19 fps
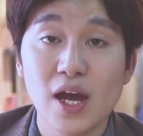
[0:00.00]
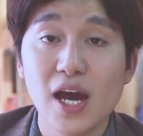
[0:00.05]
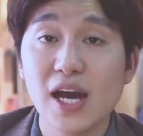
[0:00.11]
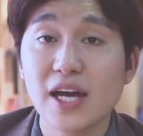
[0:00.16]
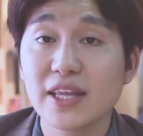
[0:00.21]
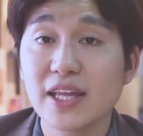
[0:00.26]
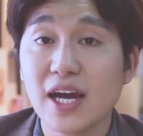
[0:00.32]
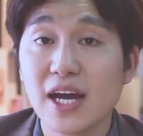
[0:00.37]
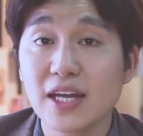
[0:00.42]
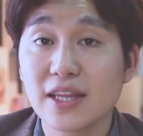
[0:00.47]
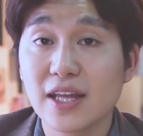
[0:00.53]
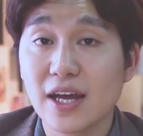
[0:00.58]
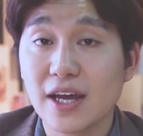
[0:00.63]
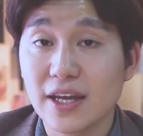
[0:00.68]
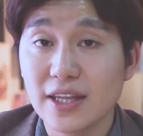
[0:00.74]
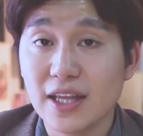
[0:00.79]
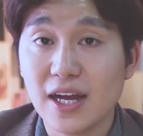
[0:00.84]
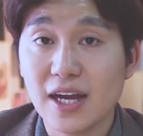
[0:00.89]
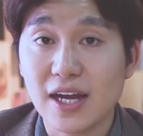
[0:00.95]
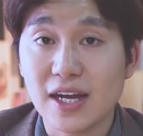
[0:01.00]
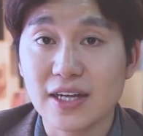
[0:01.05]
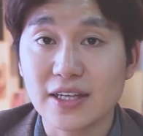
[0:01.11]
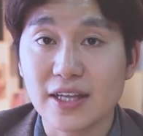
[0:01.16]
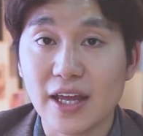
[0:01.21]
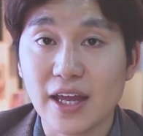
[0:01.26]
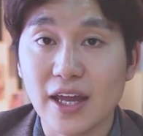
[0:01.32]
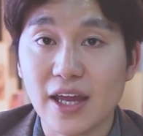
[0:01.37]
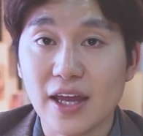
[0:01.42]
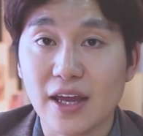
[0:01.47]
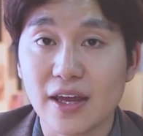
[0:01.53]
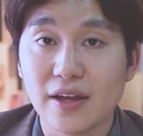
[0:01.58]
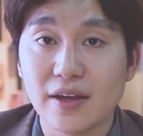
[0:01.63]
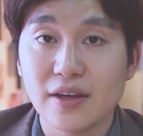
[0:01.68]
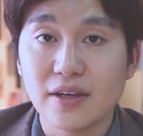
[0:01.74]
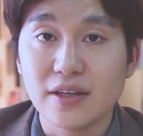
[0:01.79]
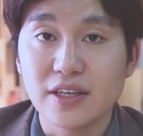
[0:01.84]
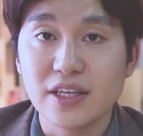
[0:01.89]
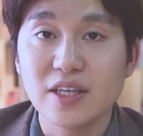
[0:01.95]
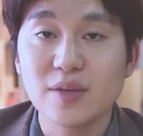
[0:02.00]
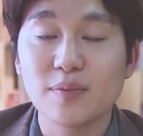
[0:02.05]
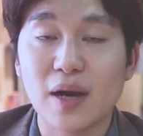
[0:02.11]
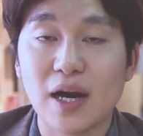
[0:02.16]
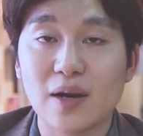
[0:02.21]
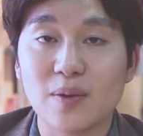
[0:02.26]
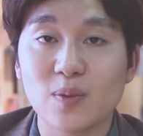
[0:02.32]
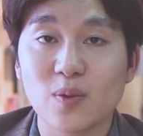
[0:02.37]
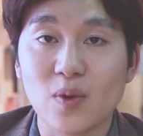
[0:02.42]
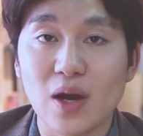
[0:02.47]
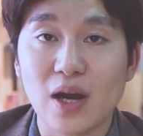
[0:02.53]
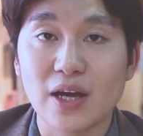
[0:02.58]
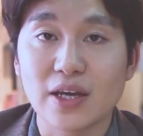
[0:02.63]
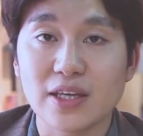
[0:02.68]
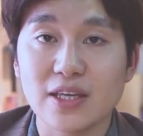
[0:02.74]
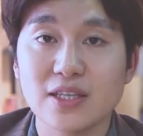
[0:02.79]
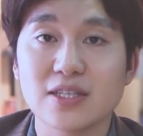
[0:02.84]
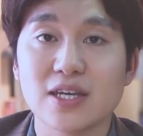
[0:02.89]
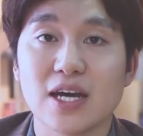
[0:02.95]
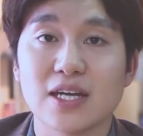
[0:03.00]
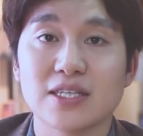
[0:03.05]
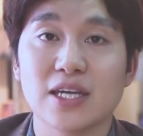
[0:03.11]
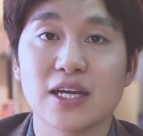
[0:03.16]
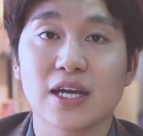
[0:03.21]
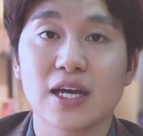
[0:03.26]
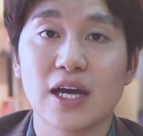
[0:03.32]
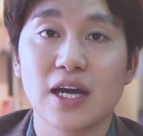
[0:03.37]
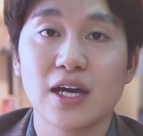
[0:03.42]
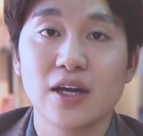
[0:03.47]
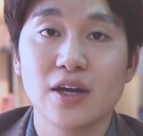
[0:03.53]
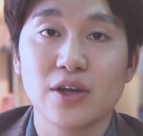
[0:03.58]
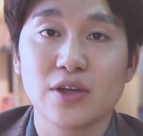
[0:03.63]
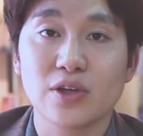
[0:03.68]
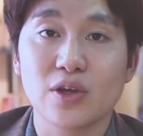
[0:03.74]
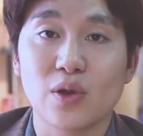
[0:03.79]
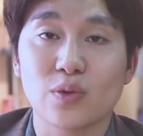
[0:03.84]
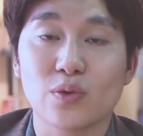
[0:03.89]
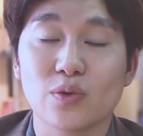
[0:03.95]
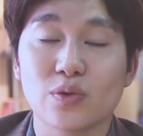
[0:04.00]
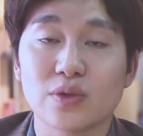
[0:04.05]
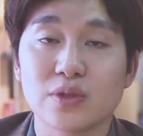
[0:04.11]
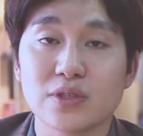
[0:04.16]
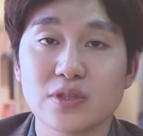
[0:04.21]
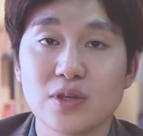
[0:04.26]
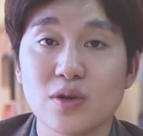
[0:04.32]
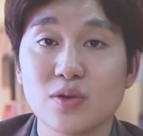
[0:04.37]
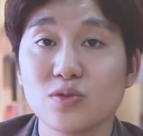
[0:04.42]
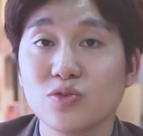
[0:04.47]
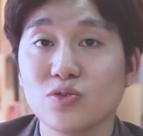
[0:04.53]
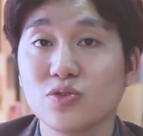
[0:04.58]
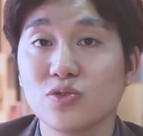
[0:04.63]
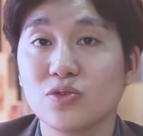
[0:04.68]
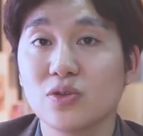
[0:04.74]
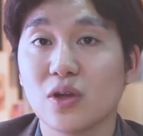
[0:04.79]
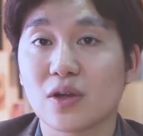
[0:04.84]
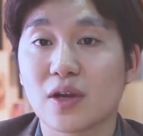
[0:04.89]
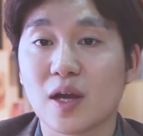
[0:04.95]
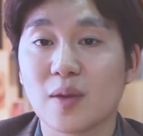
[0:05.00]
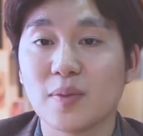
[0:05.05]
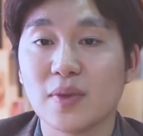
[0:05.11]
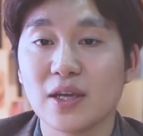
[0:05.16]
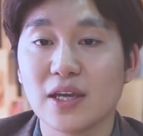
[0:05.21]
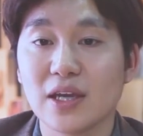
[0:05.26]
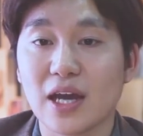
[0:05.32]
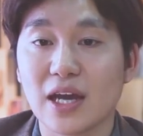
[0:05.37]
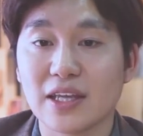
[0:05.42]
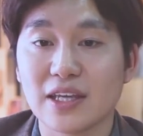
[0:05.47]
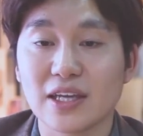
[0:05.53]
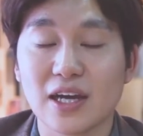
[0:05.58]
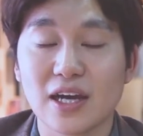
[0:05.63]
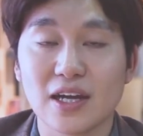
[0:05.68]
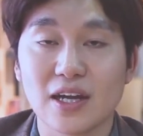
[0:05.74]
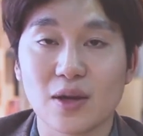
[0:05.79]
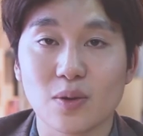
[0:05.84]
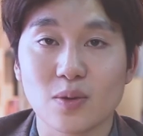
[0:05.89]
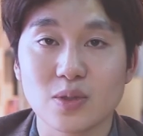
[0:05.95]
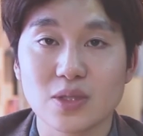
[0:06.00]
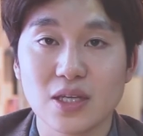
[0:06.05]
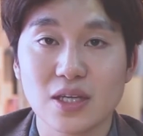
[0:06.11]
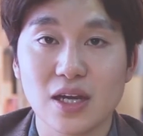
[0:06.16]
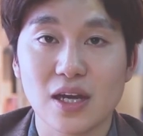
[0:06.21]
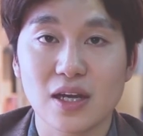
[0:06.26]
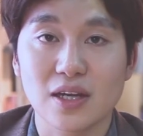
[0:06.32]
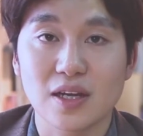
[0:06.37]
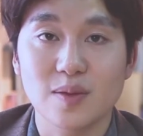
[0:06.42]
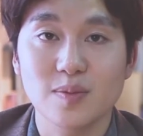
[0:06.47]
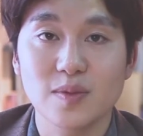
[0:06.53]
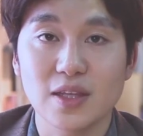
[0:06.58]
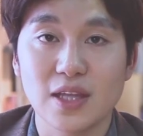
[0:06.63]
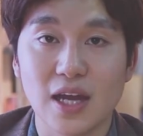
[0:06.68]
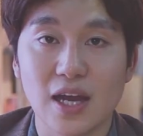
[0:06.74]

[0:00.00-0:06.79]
하나하나 해나갈 때 이 마음과 이 자세가 결국은 청출어람이 아닌가라고 생각을 합니다.